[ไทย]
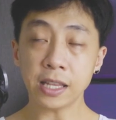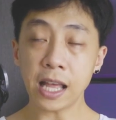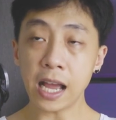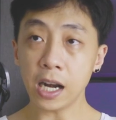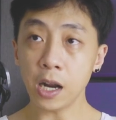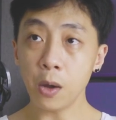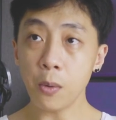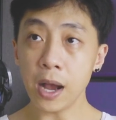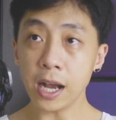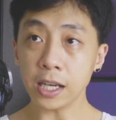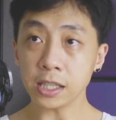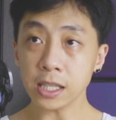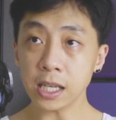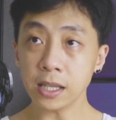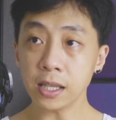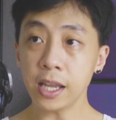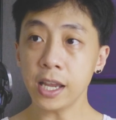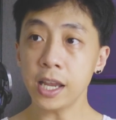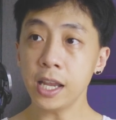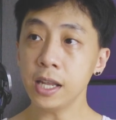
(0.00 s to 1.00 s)
กต่างระหว่างส
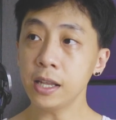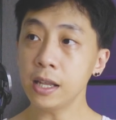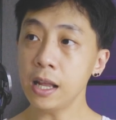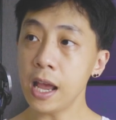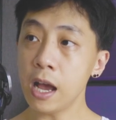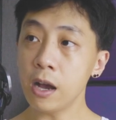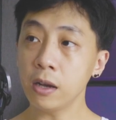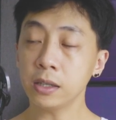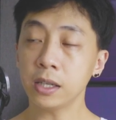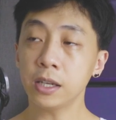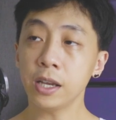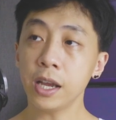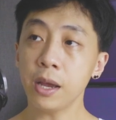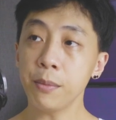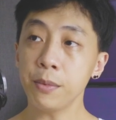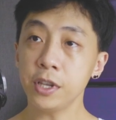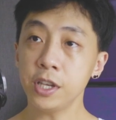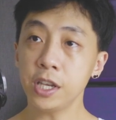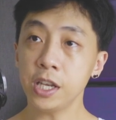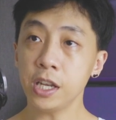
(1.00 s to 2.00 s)
ตีดแล้วเก
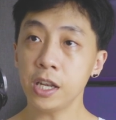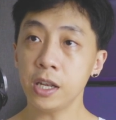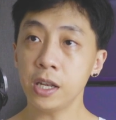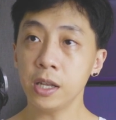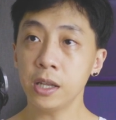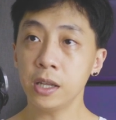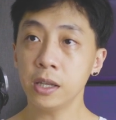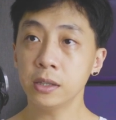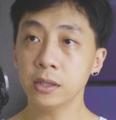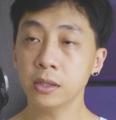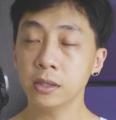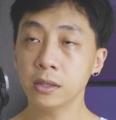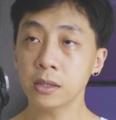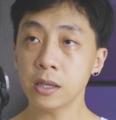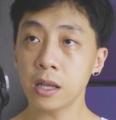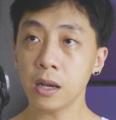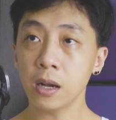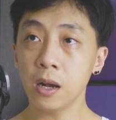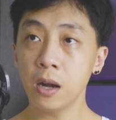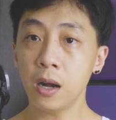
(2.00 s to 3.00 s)
กาบิจิน
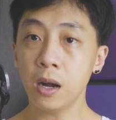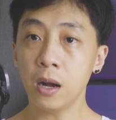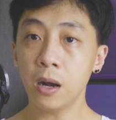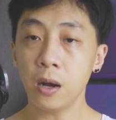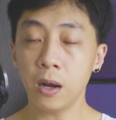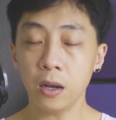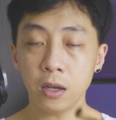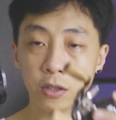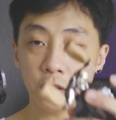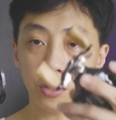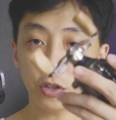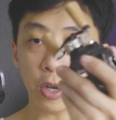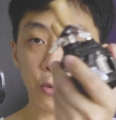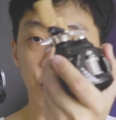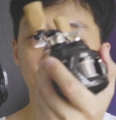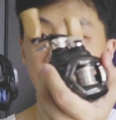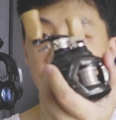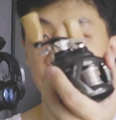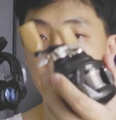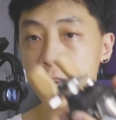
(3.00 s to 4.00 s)
แล้วก็เจ้า
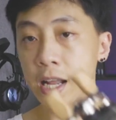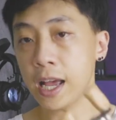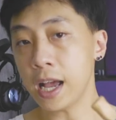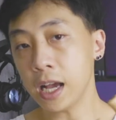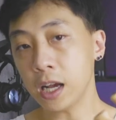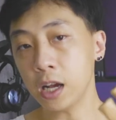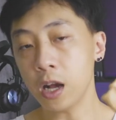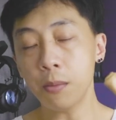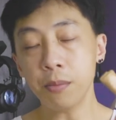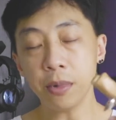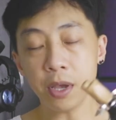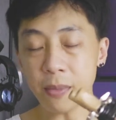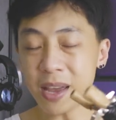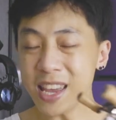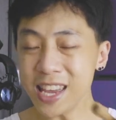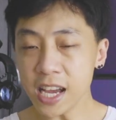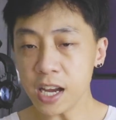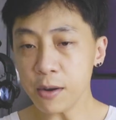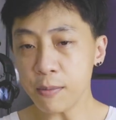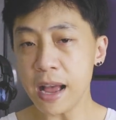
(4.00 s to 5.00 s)
ตัวนี้นะฮะก็มี
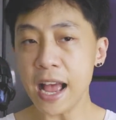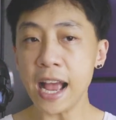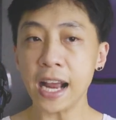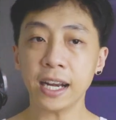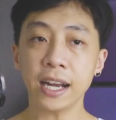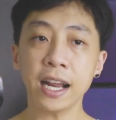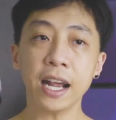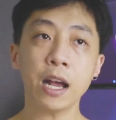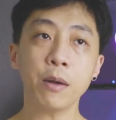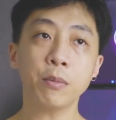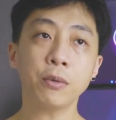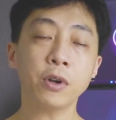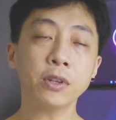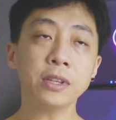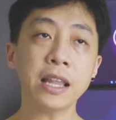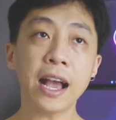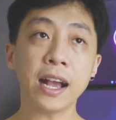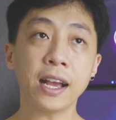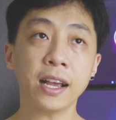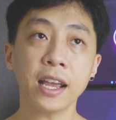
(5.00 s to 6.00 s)
ไม่เยอะมากนะครับก็
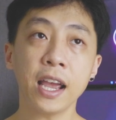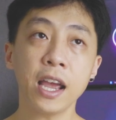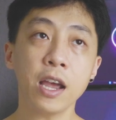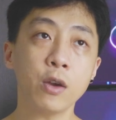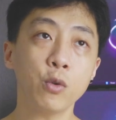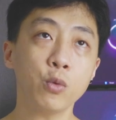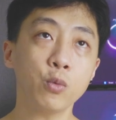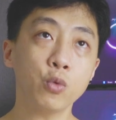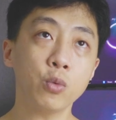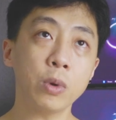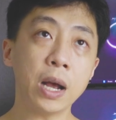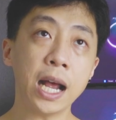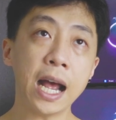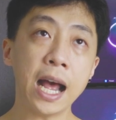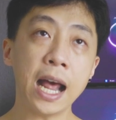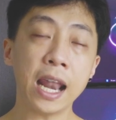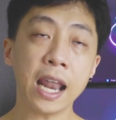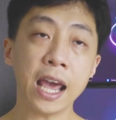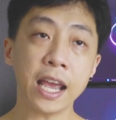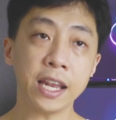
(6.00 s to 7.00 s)
ต่างกันแค่
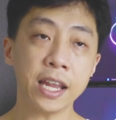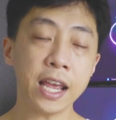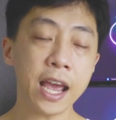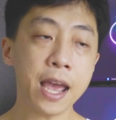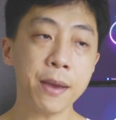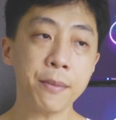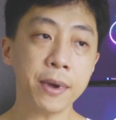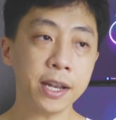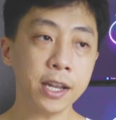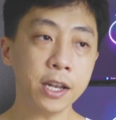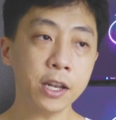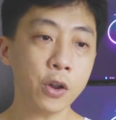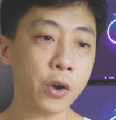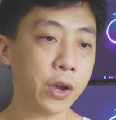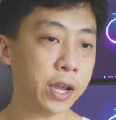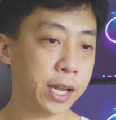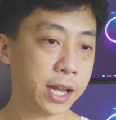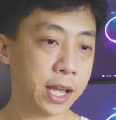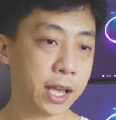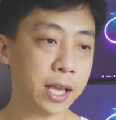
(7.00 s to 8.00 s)
อะไรที่ให้มานิดห
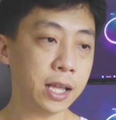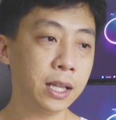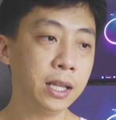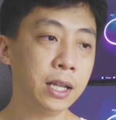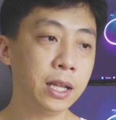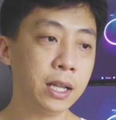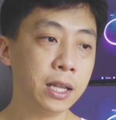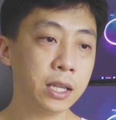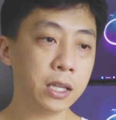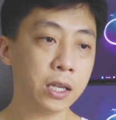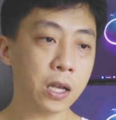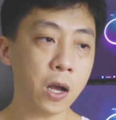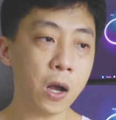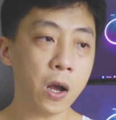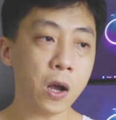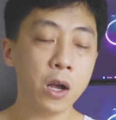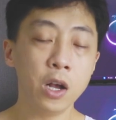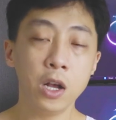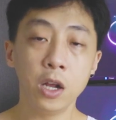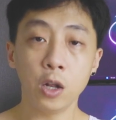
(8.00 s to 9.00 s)
น่อยนะฮะก็
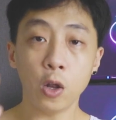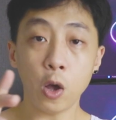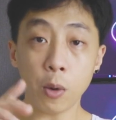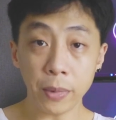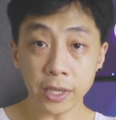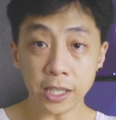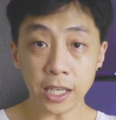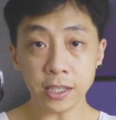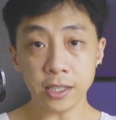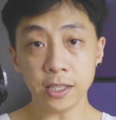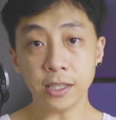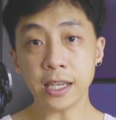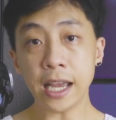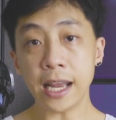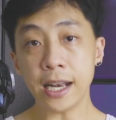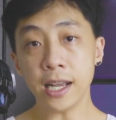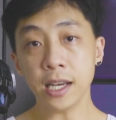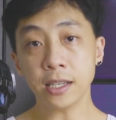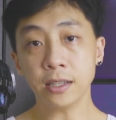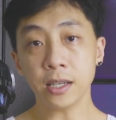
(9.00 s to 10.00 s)
ลองไปตัดสินใจ
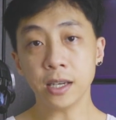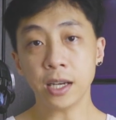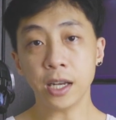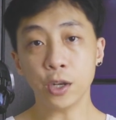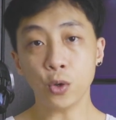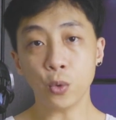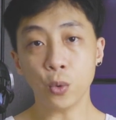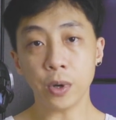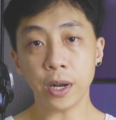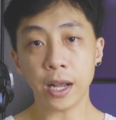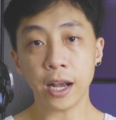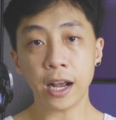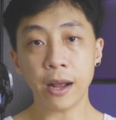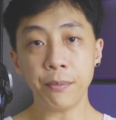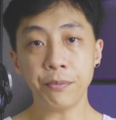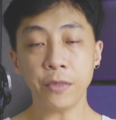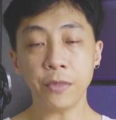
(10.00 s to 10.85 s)
เลือกซื้อกันดูนะครับ